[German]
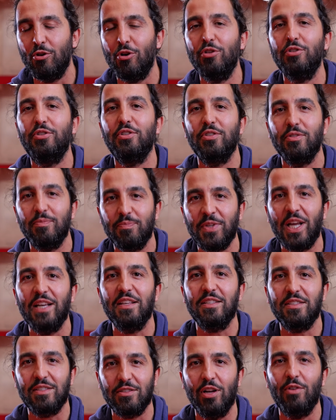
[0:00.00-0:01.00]
und
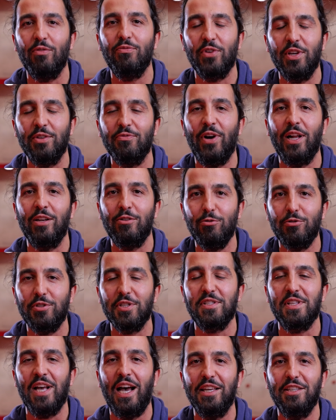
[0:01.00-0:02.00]
das ist auf jeden Fall ein
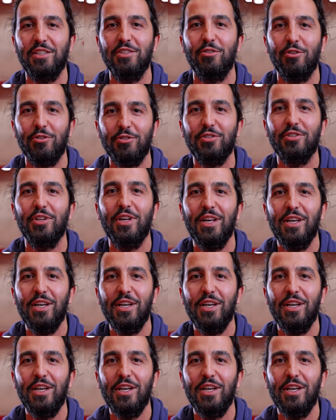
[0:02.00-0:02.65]
gutes Zeichen und